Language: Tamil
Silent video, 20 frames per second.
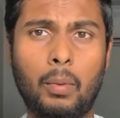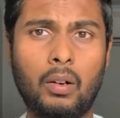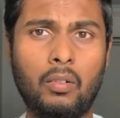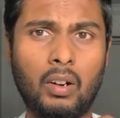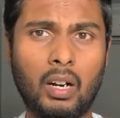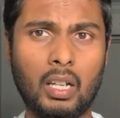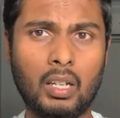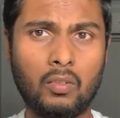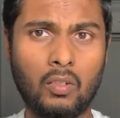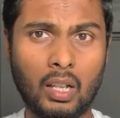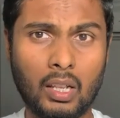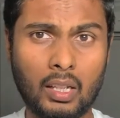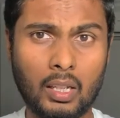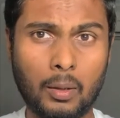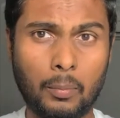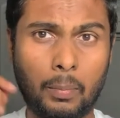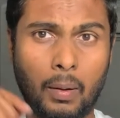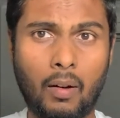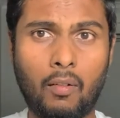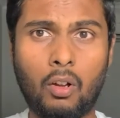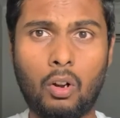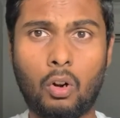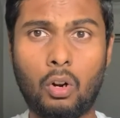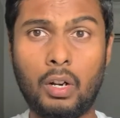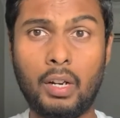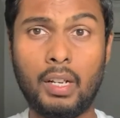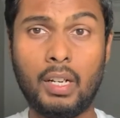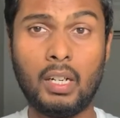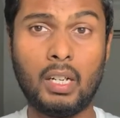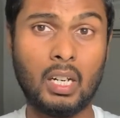இவனுக்கு வந்து அந்த பவர்
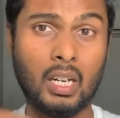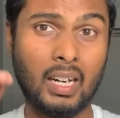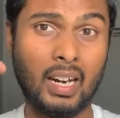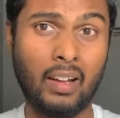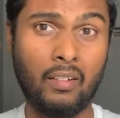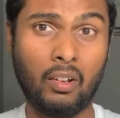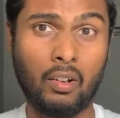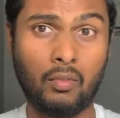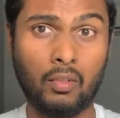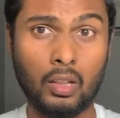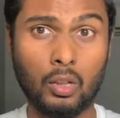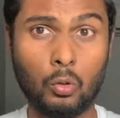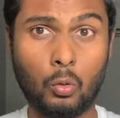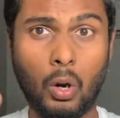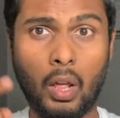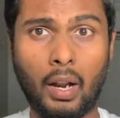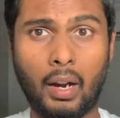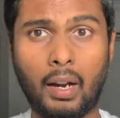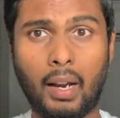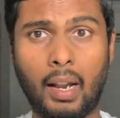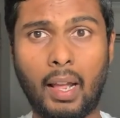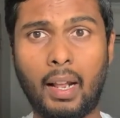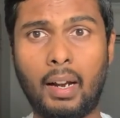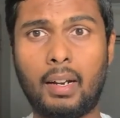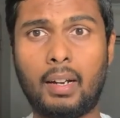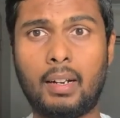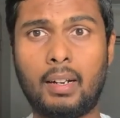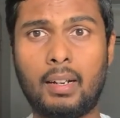ஒன்று இருக்குன்ட்டு அவர் வந்து உணர்றார்